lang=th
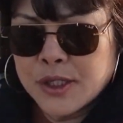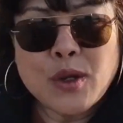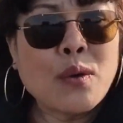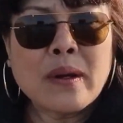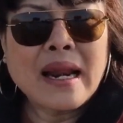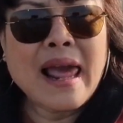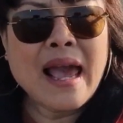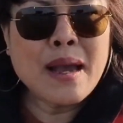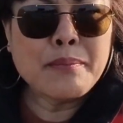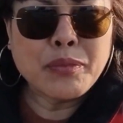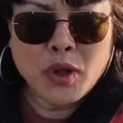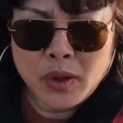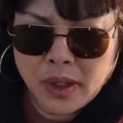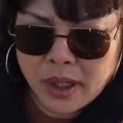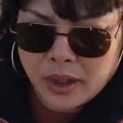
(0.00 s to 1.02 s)
สงคราม
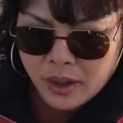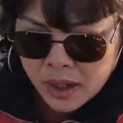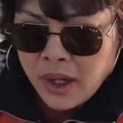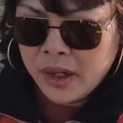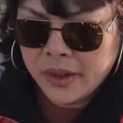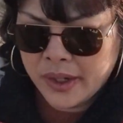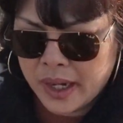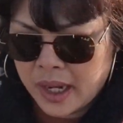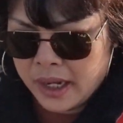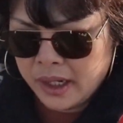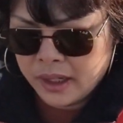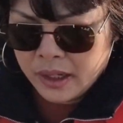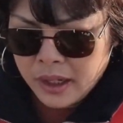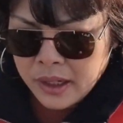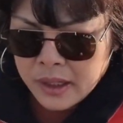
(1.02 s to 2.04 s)
เนาะค่ะเนาะค่ะ
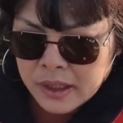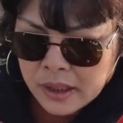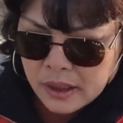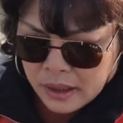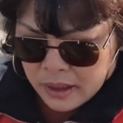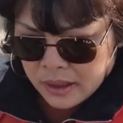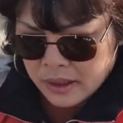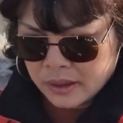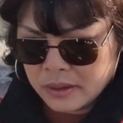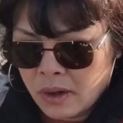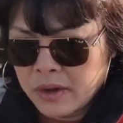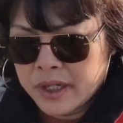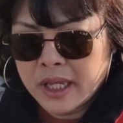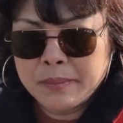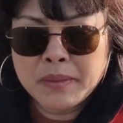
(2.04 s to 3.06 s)
ต้อ
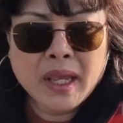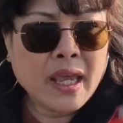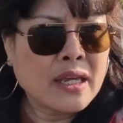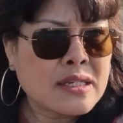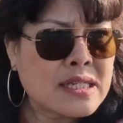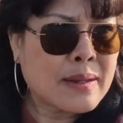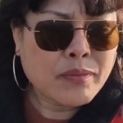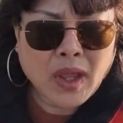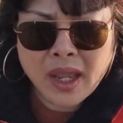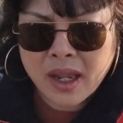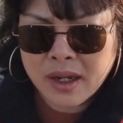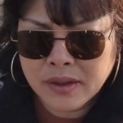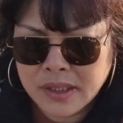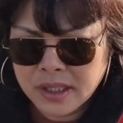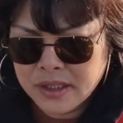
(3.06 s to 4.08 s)
งเข้มแข็งซ้ำใด
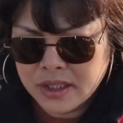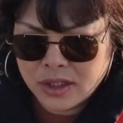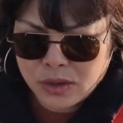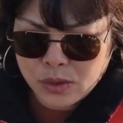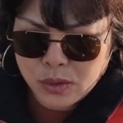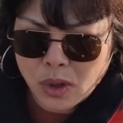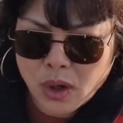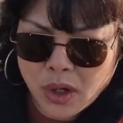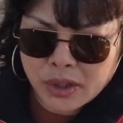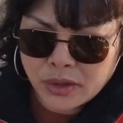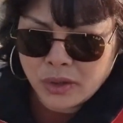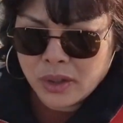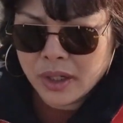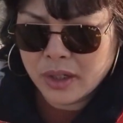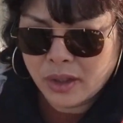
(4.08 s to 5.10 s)
ห้าจังสีอยู่ลอด
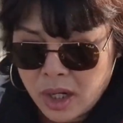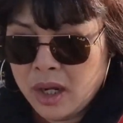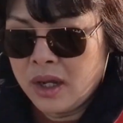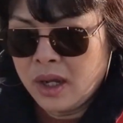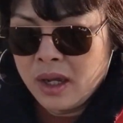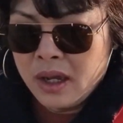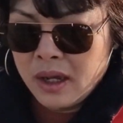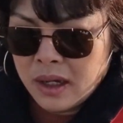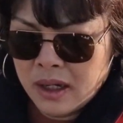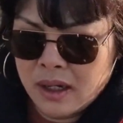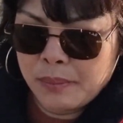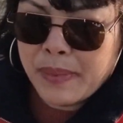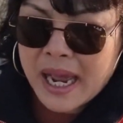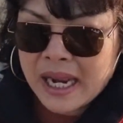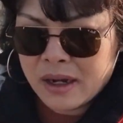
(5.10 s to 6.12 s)
เนาะค่ะเนาะ
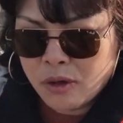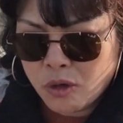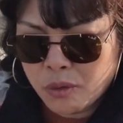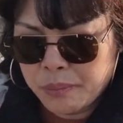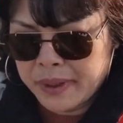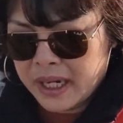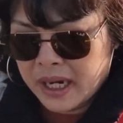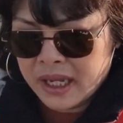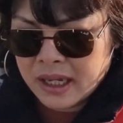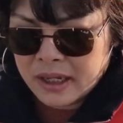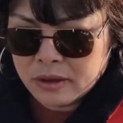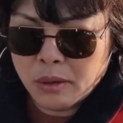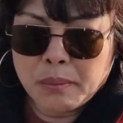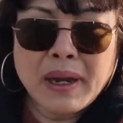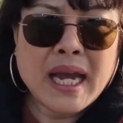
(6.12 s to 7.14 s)
ผ่านโลกไปได้ก็
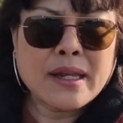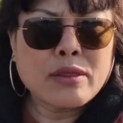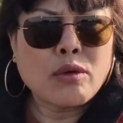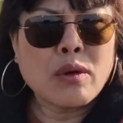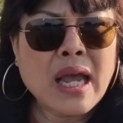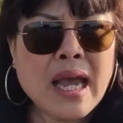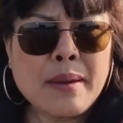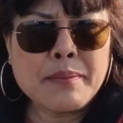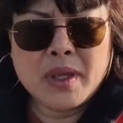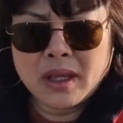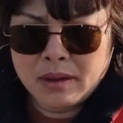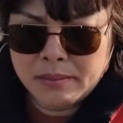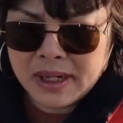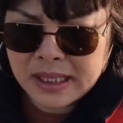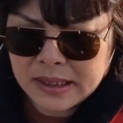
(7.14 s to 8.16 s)
ต้องผ่านสงครามอี
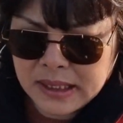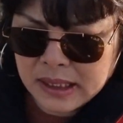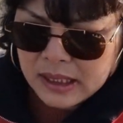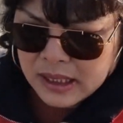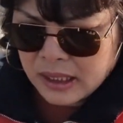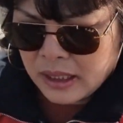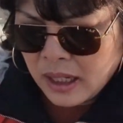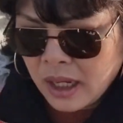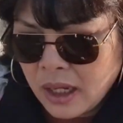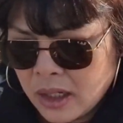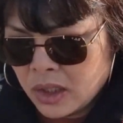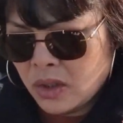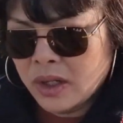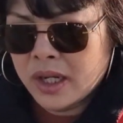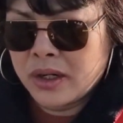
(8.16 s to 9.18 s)
กบาดที่นี่
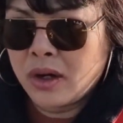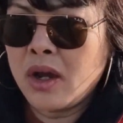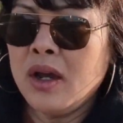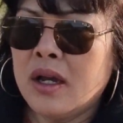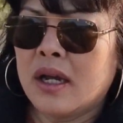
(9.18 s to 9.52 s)
เนาะค่ะเนาะ